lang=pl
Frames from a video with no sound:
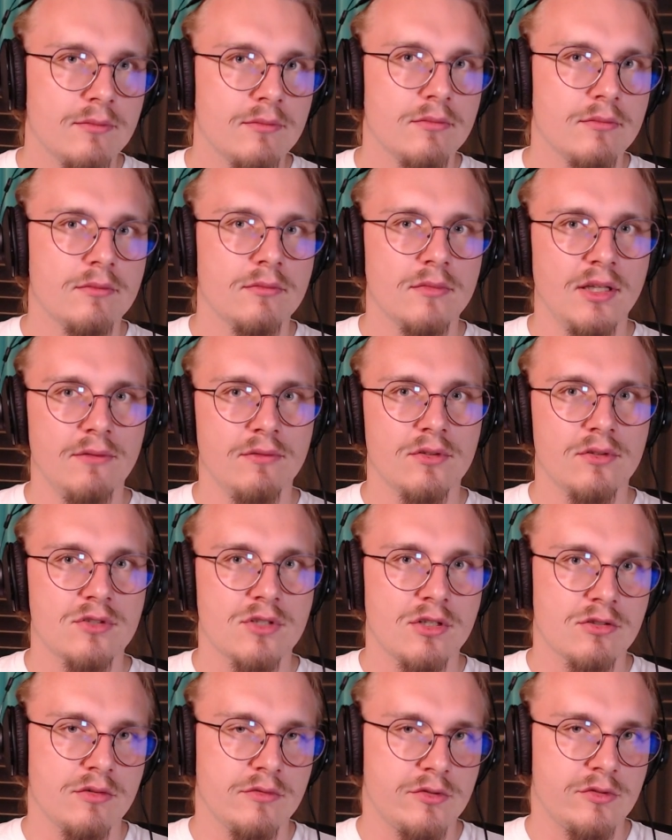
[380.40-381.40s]

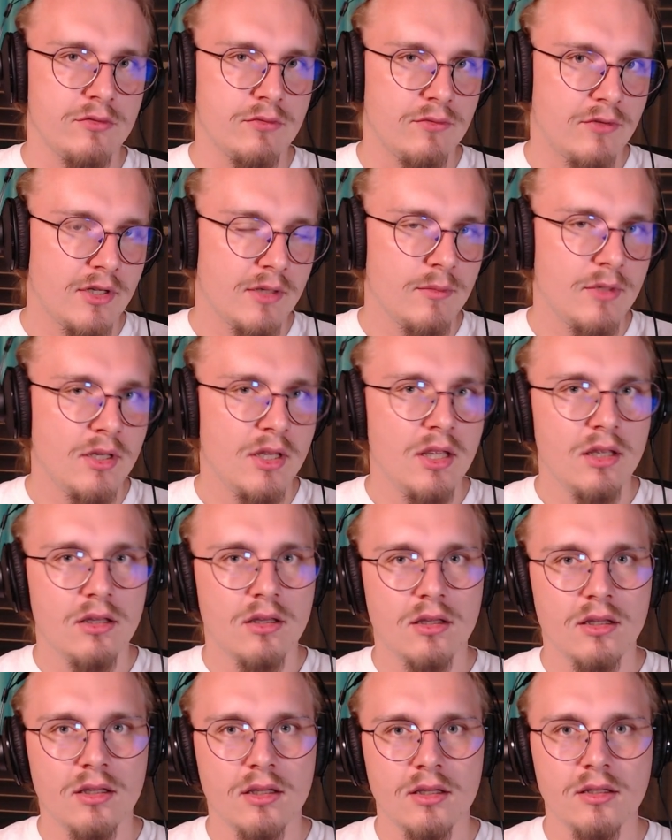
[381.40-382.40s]
najważniejszym słówkiem
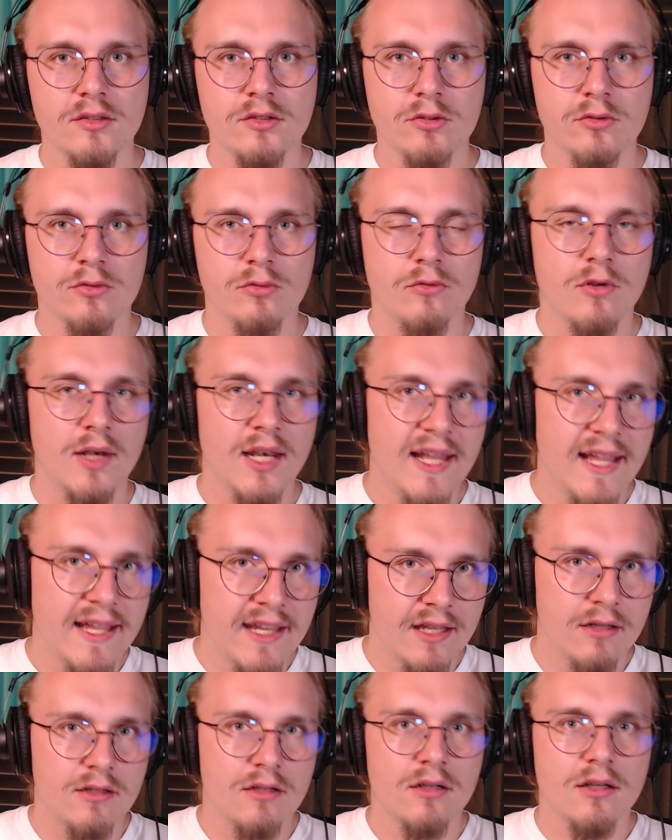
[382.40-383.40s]
e, jest to słówko
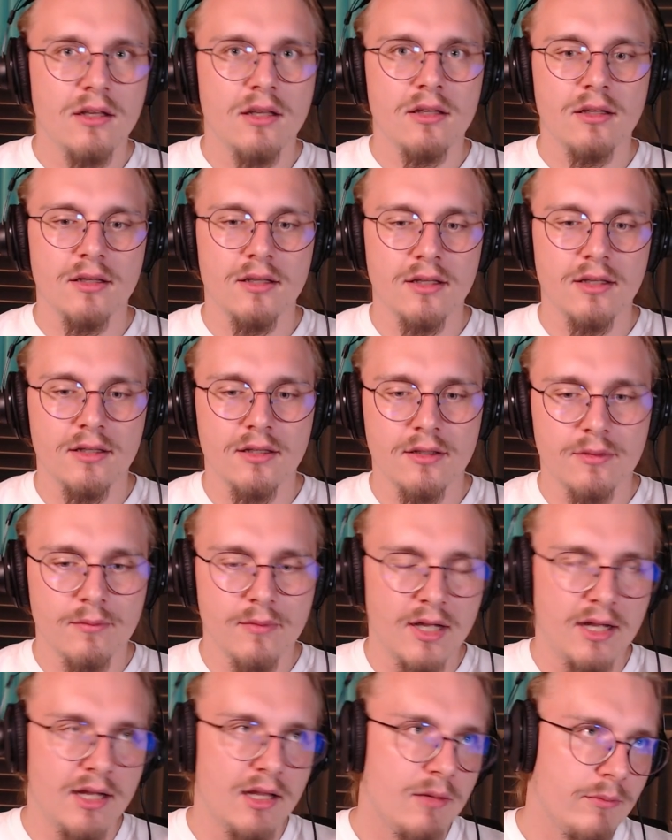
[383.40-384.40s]
layer, e,
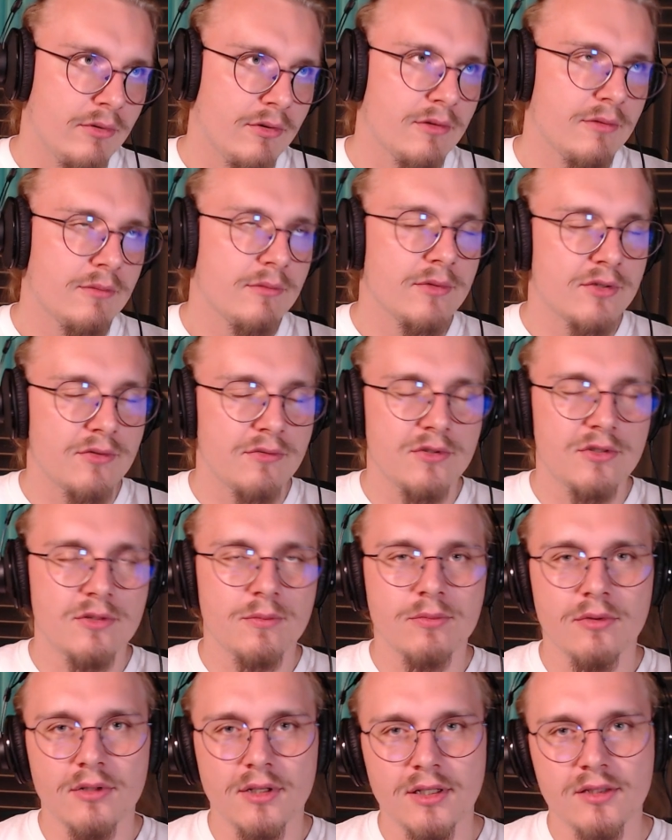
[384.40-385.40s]
albo oczywiście
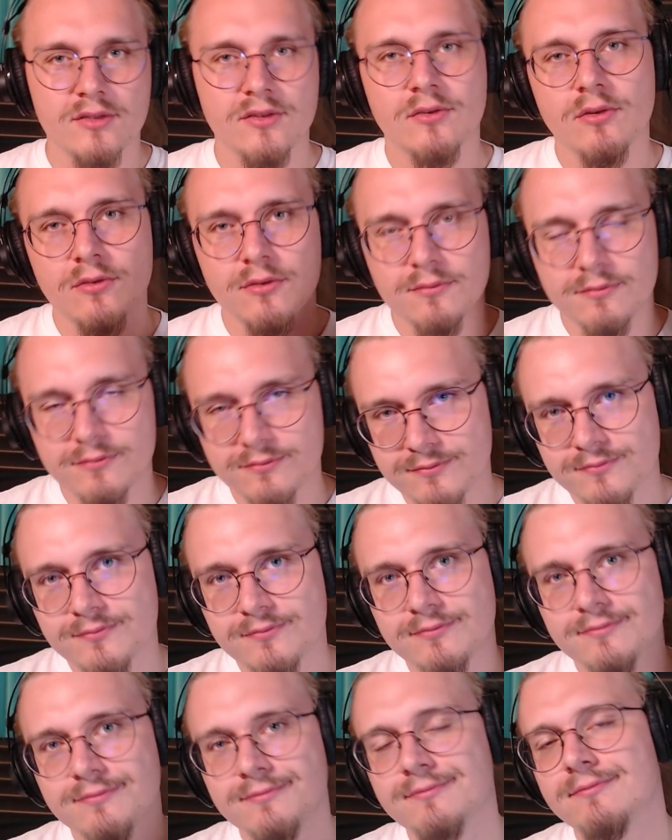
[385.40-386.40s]
po angielsku
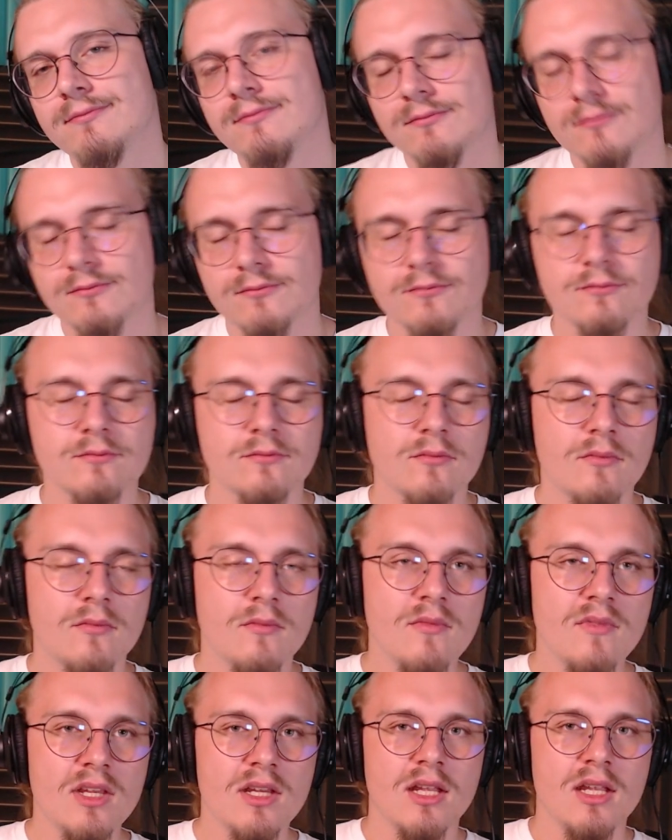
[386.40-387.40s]
layer.
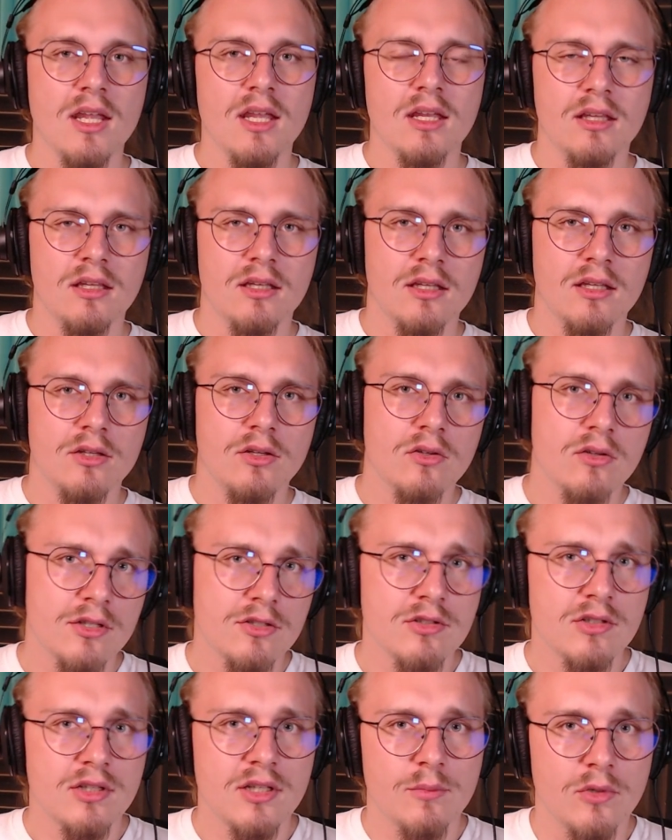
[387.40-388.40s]
E, I
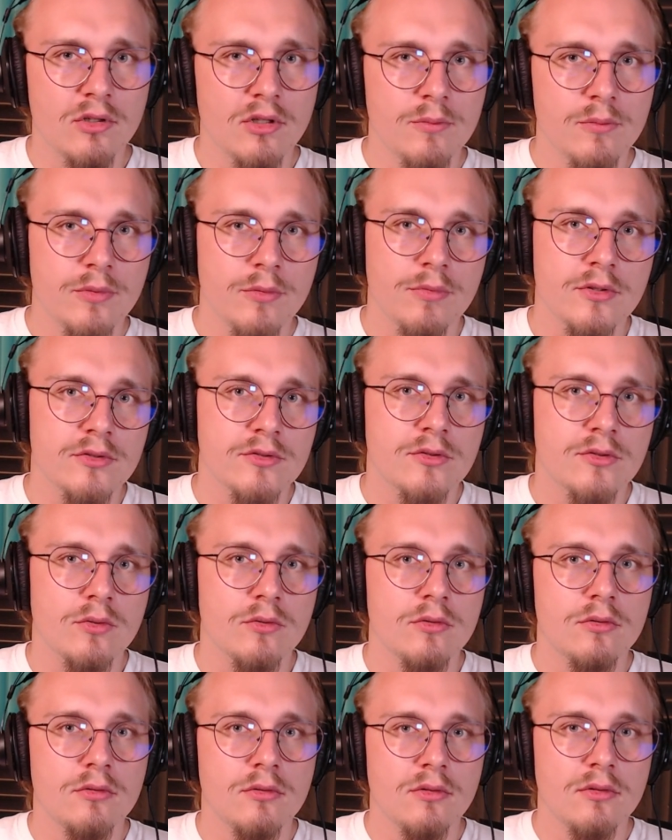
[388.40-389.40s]
określa nam ono po
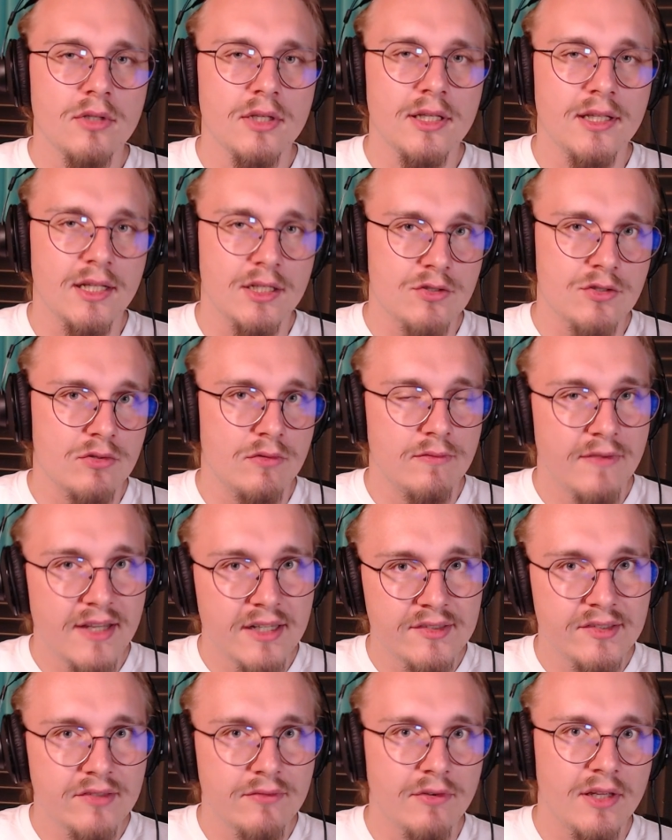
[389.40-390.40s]
prostu naszą
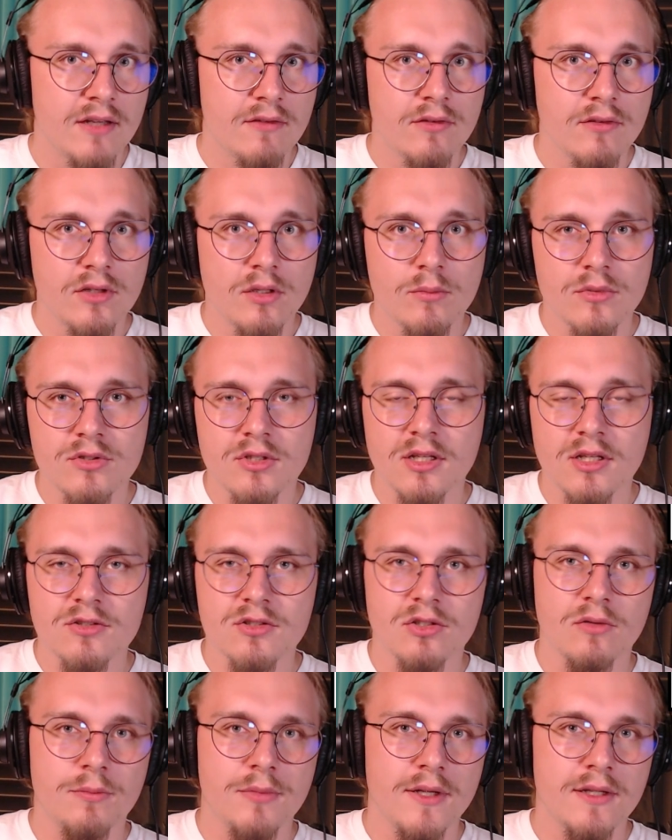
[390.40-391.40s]
warstwę. Jak wiadomo,
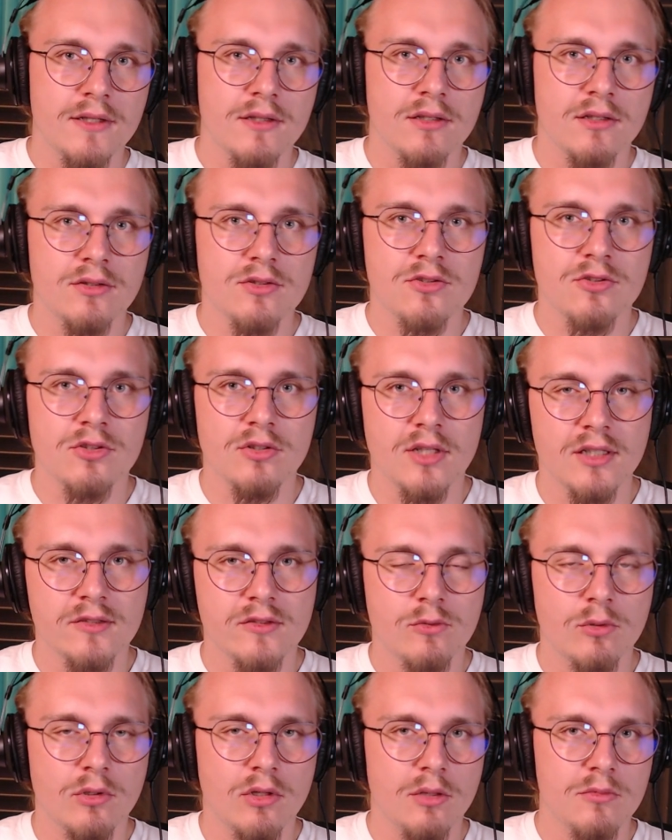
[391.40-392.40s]
nasze obiekty 3D
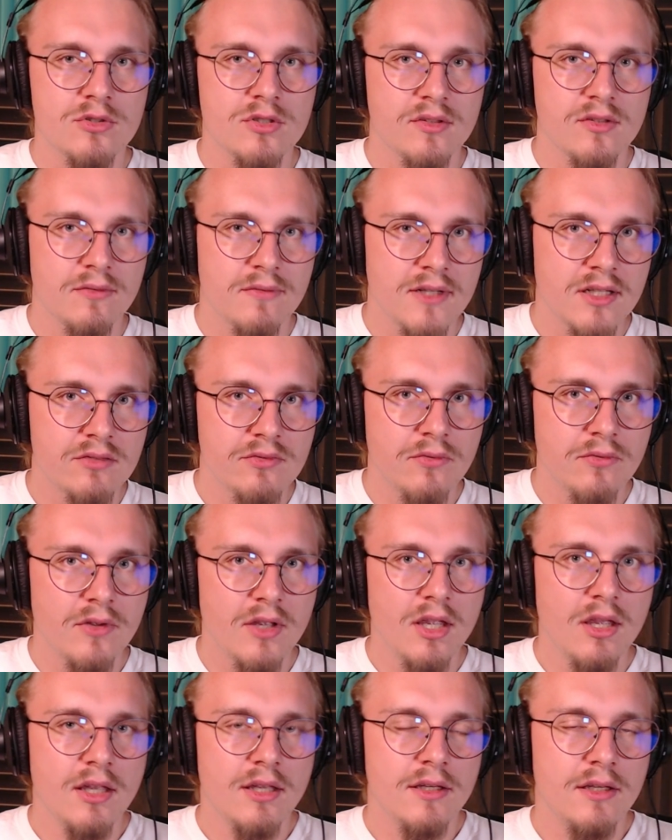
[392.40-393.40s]
składają się z warstw
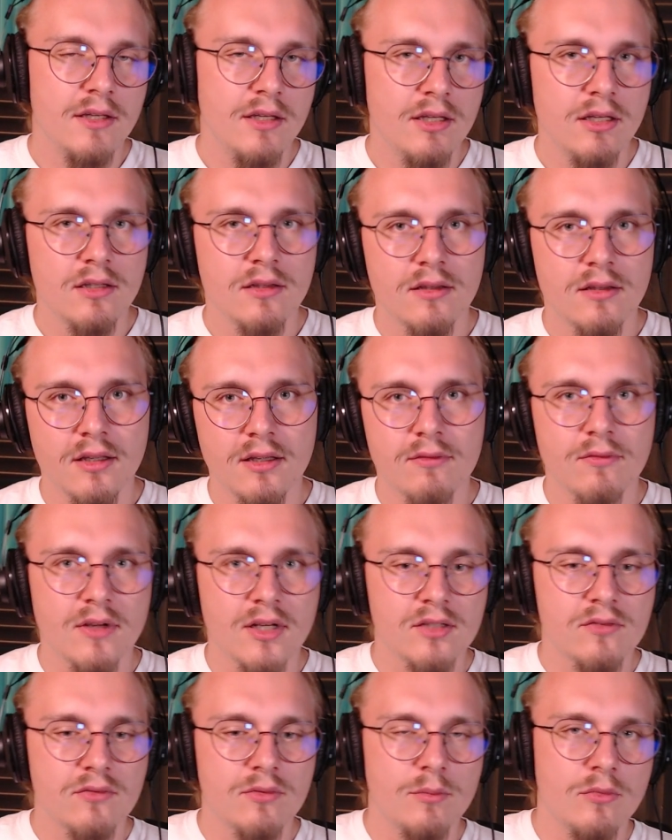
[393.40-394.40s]
i te
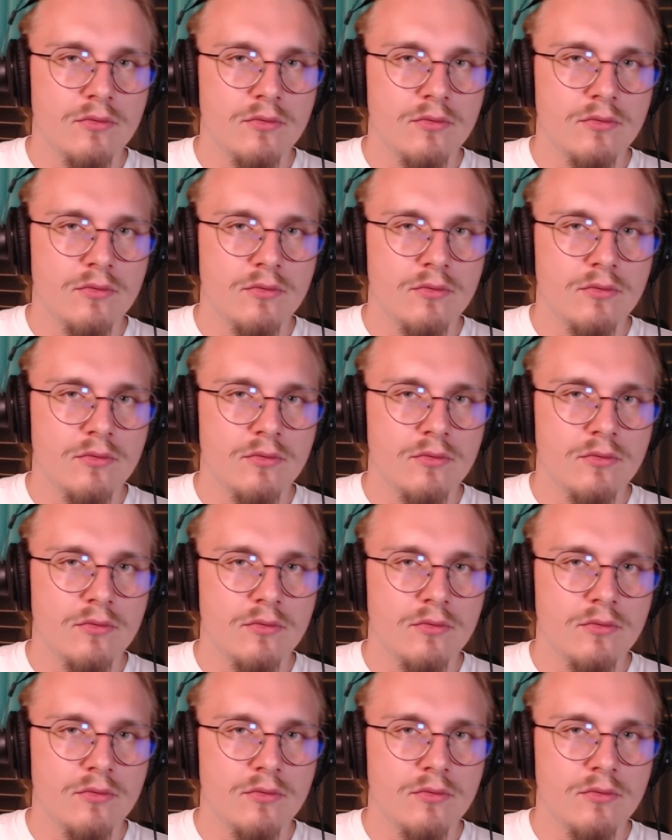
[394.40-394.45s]
warstwy